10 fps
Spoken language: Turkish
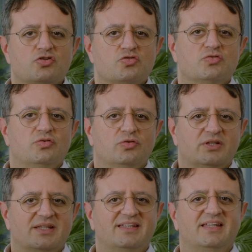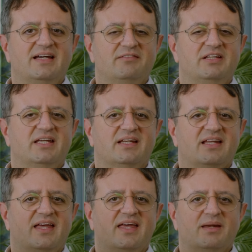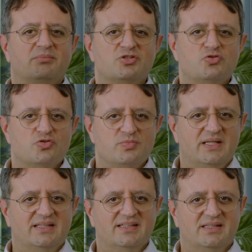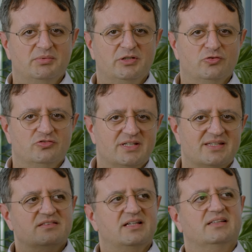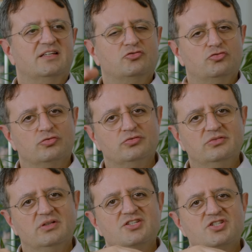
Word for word: Çünkü öteki tedaviler ile eğer bir çözüm elde edebiliyorsak zaten sorun